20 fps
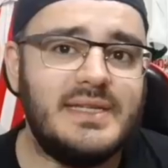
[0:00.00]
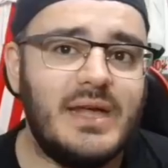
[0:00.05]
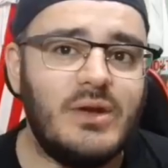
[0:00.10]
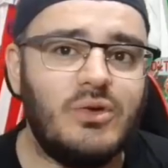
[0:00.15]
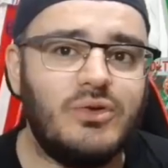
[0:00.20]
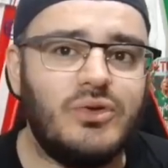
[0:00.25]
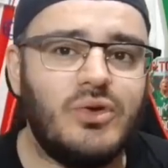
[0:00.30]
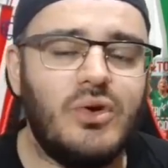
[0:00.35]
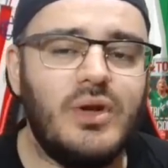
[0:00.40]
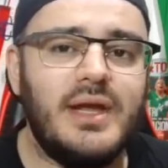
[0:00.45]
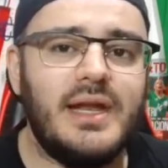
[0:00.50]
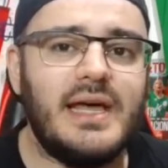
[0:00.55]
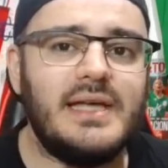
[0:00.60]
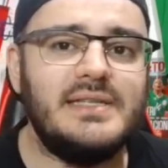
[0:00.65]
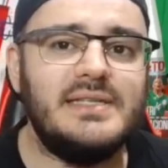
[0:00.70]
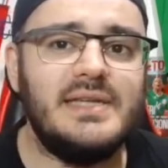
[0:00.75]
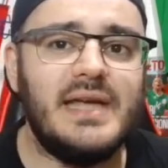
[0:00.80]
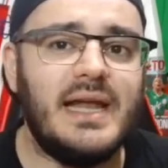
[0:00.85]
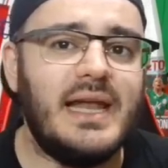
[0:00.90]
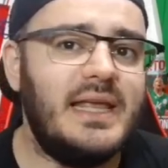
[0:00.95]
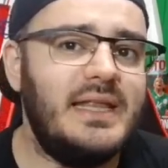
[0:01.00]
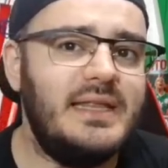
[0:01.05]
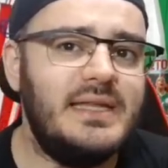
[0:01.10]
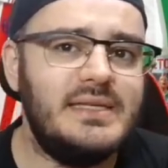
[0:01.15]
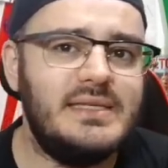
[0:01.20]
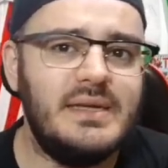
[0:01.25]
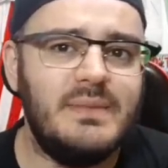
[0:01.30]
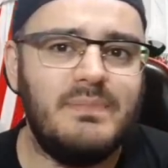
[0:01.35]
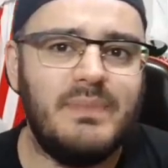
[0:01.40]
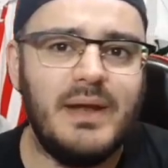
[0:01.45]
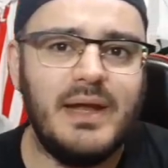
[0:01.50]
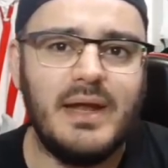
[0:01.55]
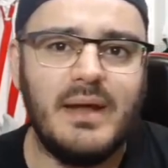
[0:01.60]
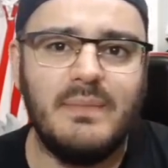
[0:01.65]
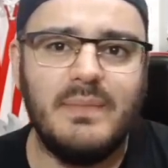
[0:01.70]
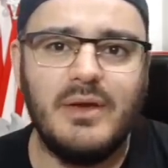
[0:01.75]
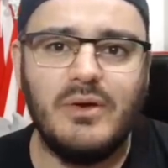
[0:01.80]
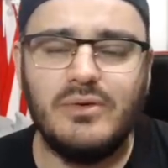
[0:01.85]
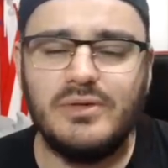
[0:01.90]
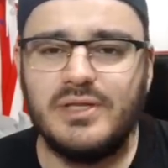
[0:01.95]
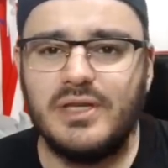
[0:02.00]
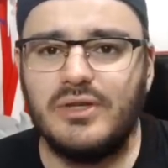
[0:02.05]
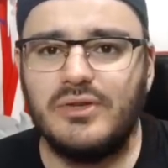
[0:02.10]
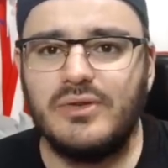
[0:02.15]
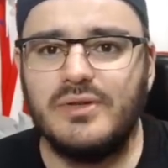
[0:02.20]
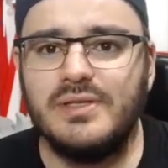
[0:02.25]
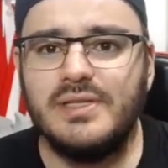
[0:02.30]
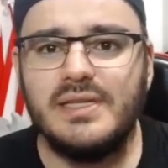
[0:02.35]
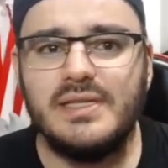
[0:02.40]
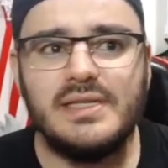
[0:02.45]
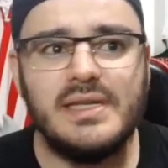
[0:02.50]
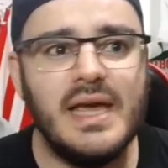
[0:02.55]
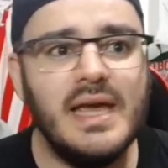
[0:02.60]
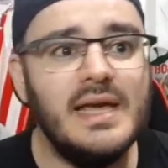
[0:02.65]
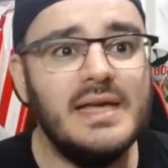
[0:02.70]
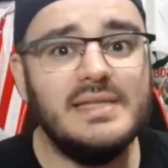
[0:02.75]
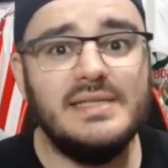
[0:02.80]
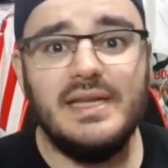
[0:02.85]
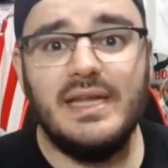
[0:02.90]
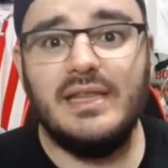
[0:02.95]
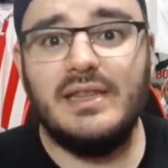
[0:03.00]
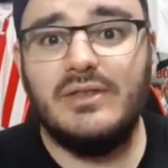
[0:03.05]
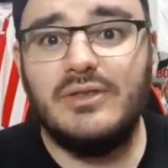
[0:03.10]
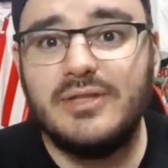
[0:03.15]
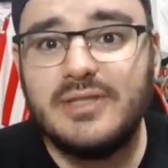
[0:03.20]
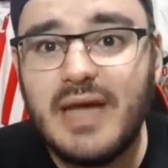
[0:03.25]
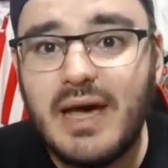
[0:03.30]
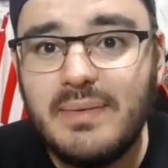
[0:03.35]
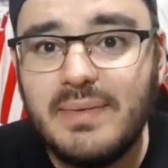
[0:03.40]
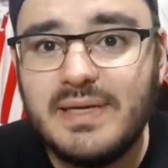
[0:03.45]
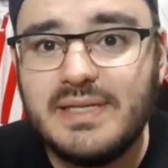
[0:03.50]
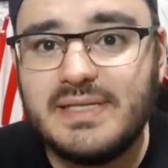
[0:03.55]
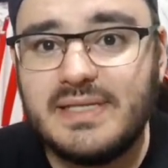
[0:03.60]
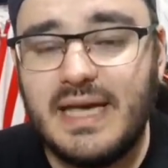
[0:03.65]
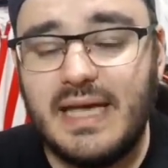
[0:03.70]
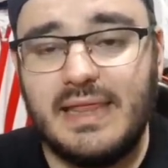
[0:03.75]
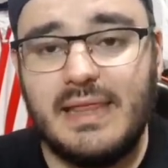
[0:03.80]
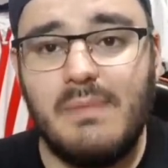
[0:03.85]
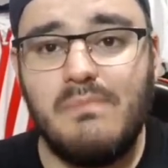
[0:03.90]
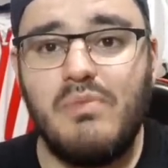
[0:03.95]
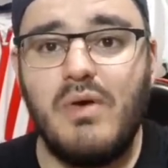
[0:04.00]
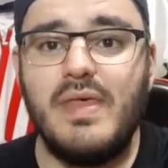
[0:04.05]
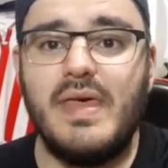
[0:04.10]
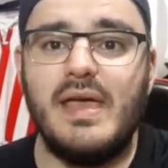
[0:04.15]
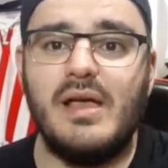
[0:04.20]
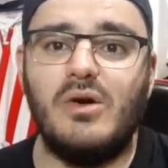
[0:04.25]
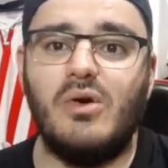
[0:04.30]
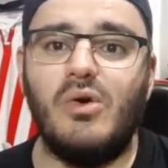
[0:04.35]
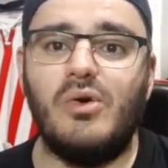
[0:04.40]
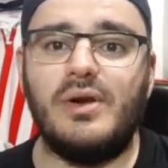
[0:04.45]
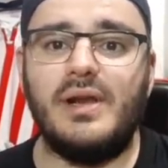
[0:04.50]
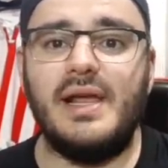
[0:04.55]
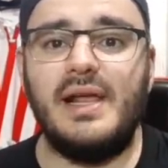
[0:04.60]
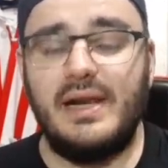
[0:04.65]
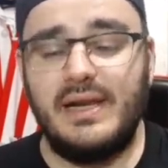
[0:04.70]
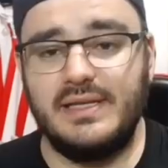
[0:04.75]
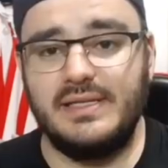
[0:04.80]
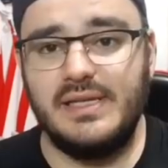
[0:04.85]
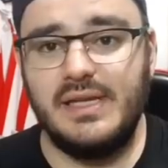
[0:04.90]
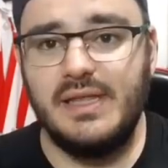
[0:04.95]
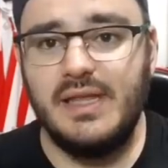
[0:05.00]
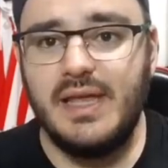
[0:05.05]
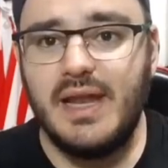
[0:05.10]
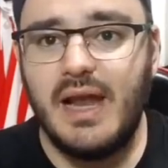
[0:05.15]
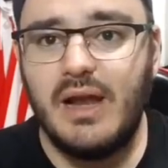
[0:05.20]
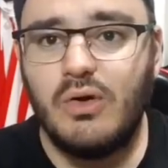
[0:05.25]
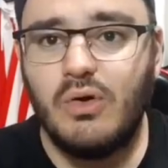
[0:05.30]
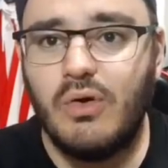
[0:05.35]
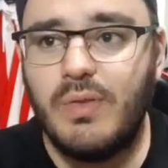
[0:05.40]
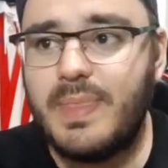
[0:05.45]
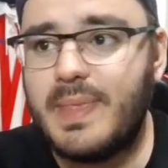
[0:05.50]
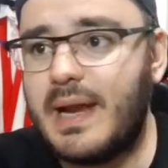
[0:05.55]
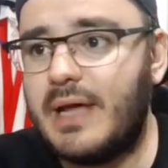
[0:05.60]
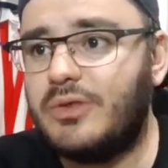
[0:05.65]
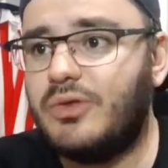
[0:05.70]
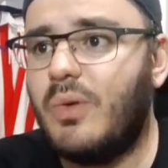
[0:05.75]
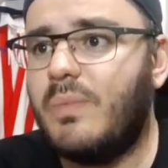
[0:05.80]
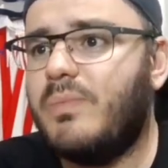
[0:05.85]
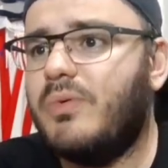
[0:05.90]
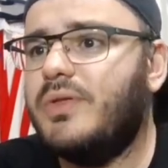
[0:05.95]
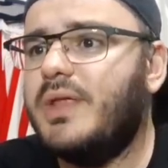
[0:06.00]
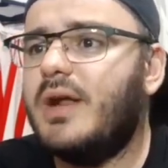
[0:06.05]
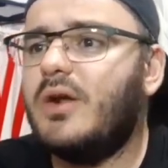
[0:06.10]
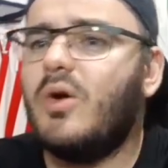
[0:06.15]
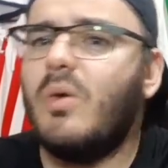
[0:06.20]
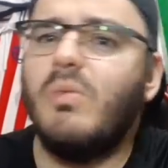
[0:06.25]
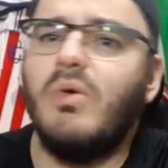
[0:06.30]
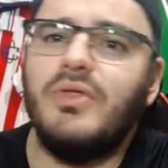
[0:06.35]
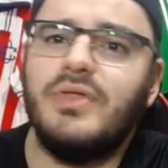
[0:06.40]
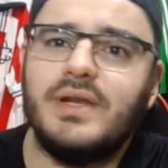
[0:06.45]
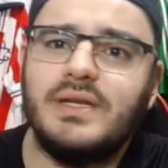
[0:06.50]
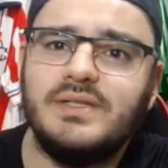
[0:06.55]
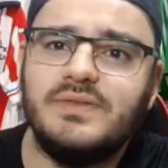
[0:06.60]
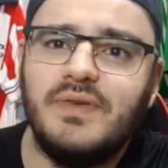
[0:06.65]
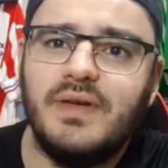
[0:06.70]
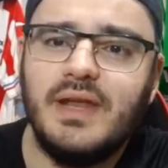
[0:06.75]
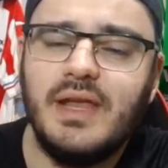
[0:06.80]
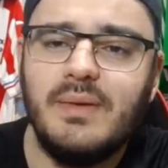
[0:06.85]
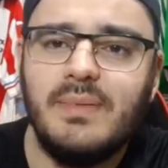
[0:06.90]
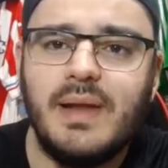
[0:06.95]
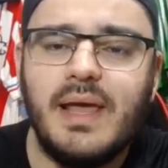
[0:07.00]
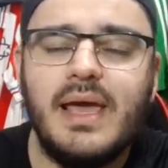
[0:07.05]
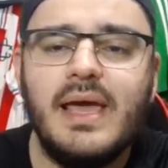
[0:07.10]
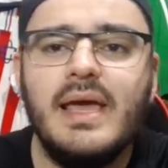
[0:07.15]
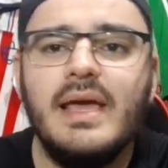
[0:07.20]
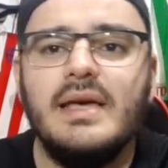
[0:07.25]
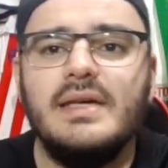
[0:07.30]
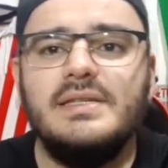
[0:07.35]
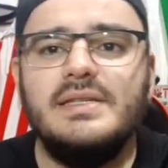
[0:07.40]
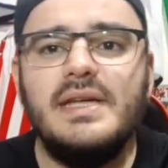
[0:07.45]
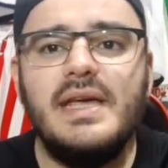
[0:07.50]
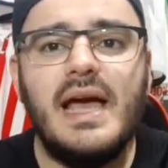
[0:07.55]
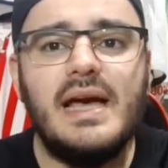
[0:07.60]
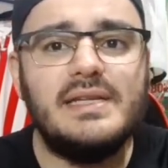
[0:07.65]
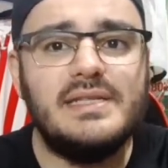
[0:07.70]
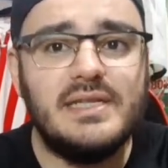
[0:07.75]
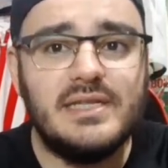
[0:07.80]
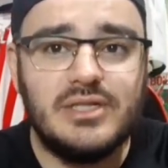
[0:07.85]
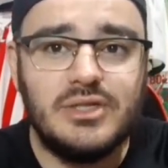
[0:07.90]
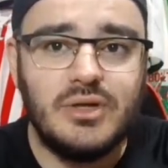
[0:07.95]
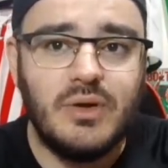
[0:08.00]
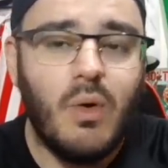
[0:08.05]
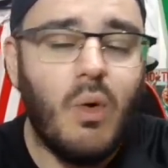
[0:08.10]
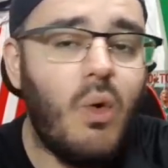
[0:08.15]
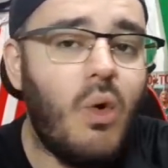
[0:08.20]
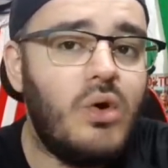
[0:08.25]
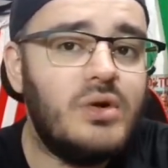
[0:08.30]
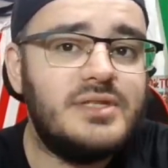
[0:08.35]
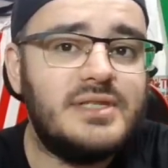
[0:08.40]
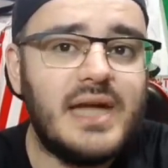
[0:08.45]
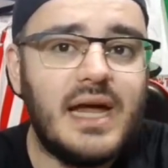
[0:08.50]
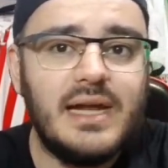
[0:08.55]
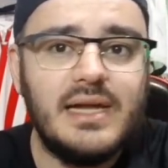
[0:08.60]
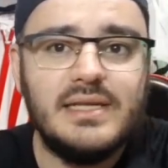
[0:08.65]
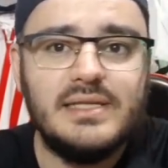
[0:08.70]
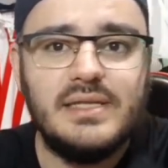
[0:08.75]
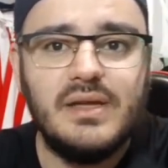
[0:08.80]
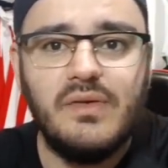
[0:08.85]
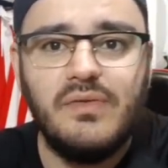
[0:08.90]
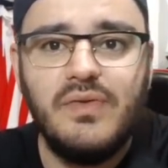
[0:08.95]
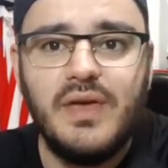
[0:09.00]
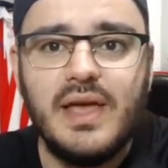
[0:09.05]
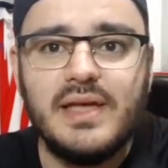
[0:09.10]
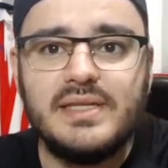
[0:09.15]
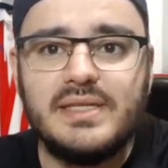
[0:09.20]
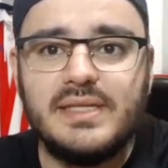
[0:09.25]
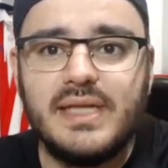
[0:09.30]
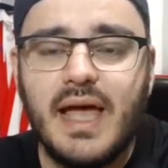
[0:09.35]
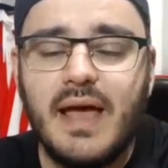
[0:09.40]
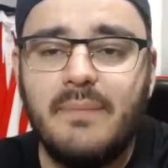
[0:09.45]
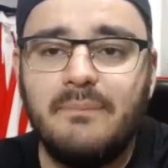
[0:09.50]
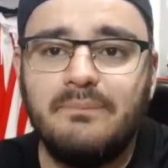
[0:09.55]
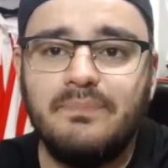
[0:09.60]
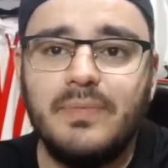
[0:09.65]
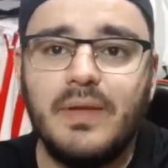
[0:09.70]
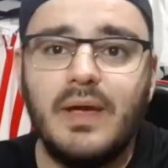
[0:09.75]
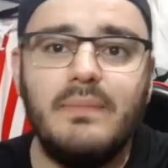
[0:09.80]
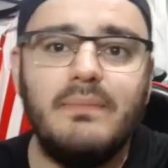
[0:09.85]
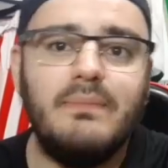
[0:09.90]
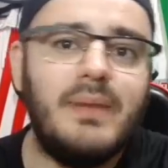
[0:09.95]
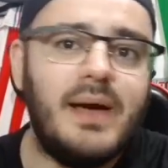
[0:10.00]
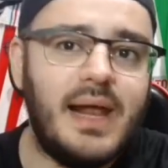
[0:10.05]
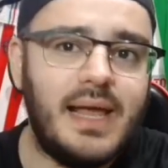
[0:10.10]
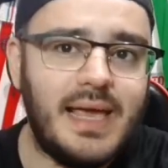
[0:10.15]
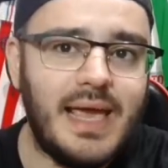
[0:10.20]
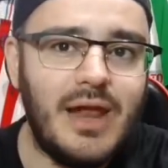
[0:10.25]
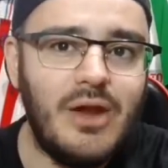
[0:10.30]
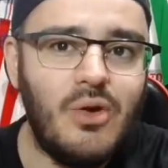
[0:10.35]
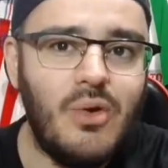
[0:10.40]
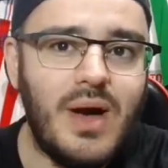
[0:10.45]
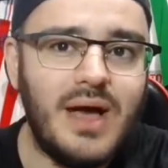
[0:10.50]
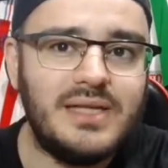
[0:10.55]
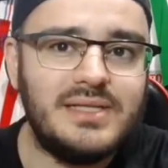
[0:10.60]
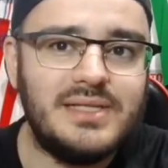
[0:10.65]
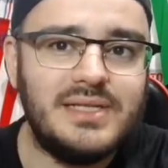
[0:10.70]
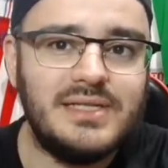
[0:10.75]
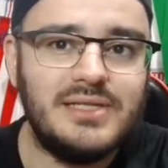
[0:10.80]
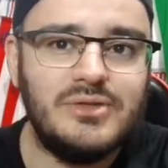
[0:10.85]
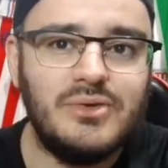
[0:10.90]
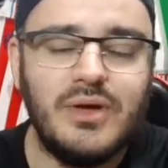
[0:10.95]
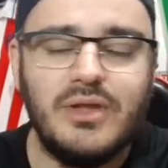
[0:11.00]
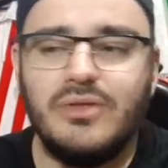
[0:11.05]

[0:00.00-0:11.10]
cero tolerancia a la indisciplina, amigos, entonces si sabes que te pueden correr, rescindir el contrato, poner como transferible, si haces o sales de fiesta, ¿para qué lo haces, no?